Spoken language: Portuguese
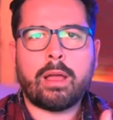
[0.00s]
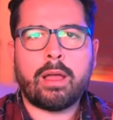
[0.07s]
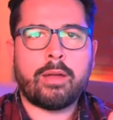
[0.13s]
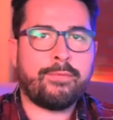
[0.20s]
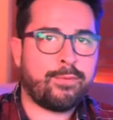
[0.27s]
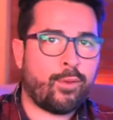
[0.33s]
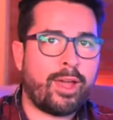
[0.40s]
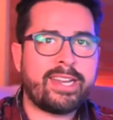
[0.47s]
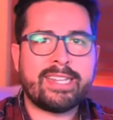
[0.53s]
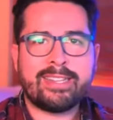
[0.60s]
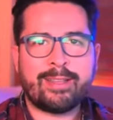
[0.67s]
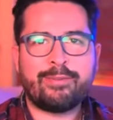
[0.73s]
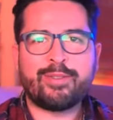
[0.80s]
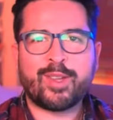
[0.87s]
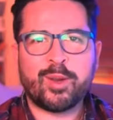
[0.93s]
a Flórida
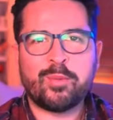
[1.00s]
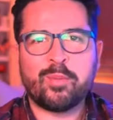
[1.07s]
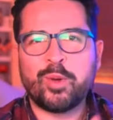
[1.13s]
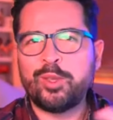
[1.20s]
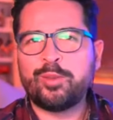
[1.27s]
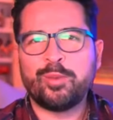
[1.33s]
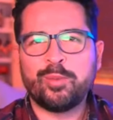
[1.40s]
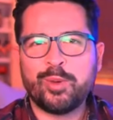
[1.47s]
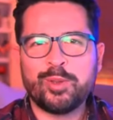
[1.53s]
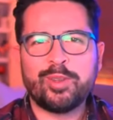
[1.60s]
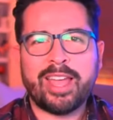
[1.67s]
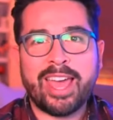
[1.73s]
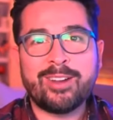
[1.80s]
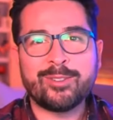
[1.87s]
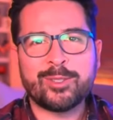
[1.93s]
está ficando muito,
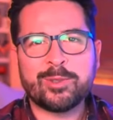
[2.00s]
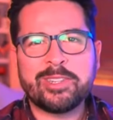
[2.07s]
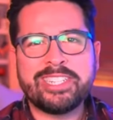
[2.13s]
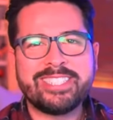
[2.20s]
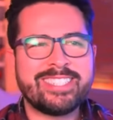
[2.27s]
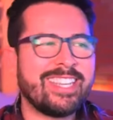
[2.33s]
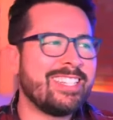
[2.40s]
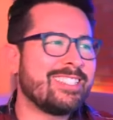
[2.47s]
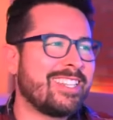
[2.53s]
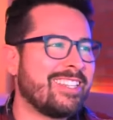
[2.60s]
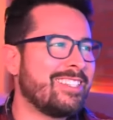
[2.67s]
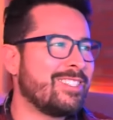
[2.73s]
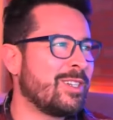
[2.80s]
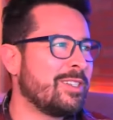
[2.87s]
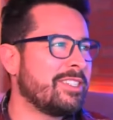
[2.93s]
muito. Era um swing state, está
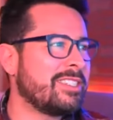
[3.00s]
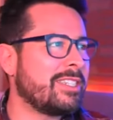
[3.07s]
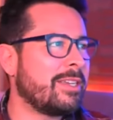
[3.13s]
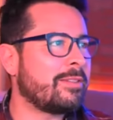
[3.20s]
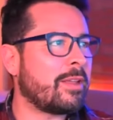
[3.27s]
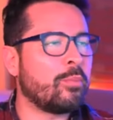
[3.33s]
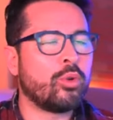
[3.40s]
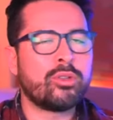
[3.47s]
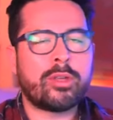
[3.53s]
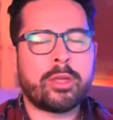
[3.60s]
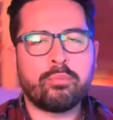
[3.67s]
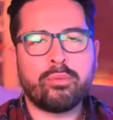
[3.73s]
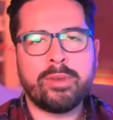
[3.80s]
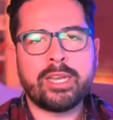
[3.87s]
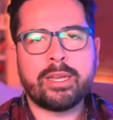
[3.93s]
deixando de ser, está muito
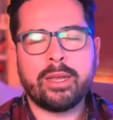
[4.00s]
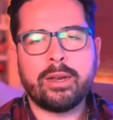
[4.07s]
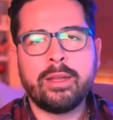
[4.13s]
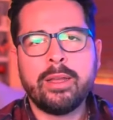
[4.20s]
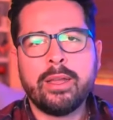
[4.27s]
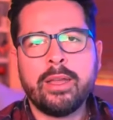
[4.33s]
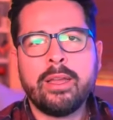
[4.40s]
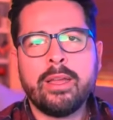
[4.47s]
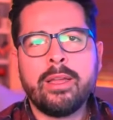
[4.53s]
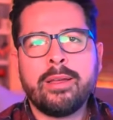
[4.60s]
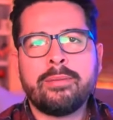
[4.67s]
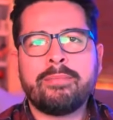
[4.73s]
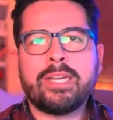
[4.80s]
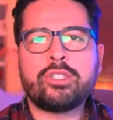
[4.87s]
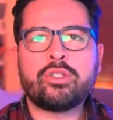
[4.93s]
republicano.
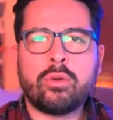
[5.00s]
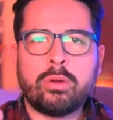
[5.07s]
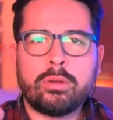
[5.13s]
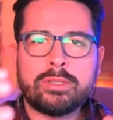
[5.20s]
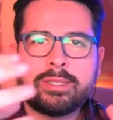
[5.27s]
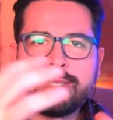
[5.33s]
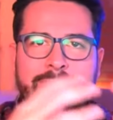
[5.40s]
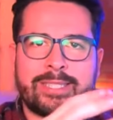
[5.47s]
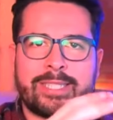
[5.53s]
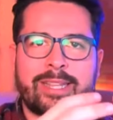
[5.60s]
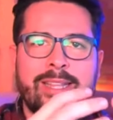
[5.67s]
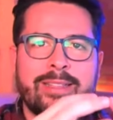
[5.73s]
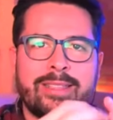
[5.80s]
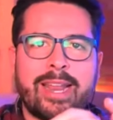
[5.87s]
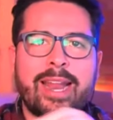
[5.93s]
Mas
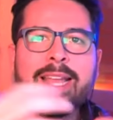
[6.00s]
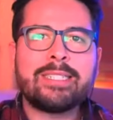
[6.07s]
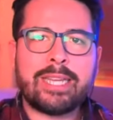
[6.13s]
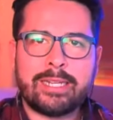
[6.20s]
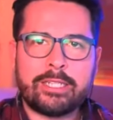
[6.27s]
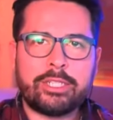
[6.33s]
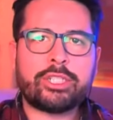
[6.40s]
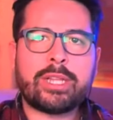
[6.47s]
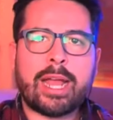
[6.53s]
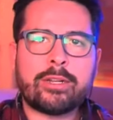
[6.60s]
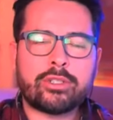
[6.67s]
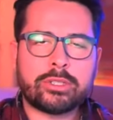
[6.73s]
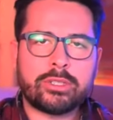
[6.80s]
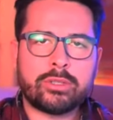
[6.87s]
tem 13 ali estados